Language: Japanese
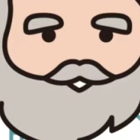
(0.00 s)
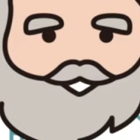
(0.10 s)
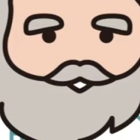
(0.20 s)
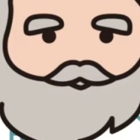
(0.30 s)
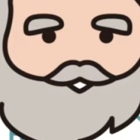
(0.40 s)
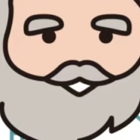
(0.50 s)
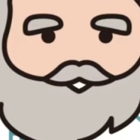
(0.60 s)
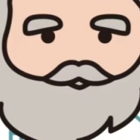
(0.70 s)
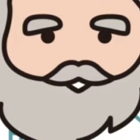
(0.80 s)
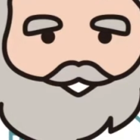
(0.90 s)
も私
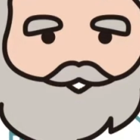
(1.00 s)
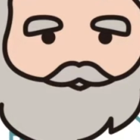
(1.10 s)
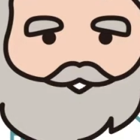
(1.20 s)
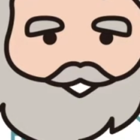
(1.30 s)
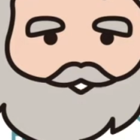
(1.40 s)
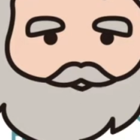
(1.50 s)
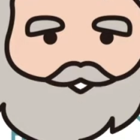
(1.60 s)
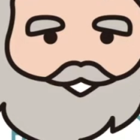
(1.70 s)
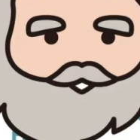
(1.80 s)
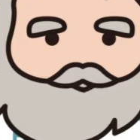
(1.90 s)
のところに来て
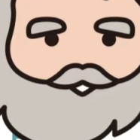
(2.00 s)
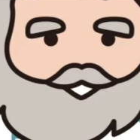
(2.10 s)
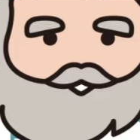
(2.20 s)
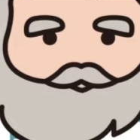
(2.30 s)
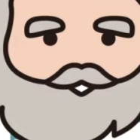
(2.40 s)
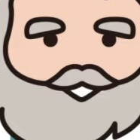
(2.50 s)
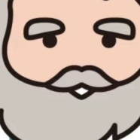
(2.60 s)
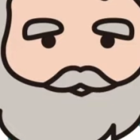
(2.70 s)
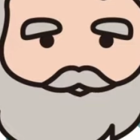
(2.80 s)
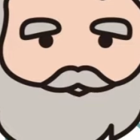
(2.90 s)
話をしてい
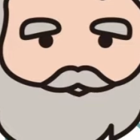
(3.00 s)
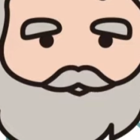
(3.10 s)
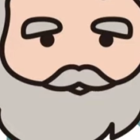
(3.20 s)
きます